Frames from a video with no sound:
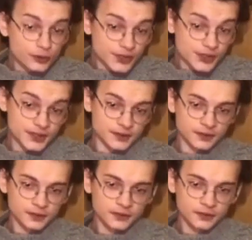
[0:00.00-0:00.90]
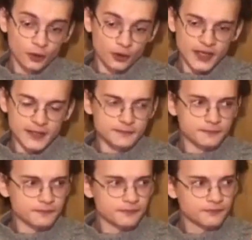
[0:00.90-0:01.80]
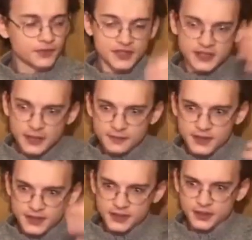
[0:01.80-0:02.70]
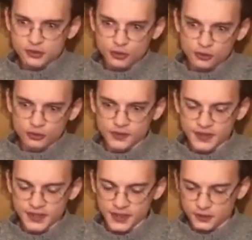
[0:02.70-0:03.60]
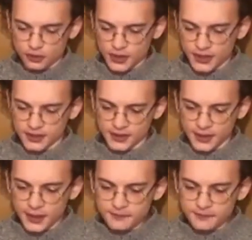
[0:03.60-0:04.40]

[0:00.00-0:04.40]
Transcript: için örneğin İslam'la sıkıntısı olduğu vesaire söylendiğinde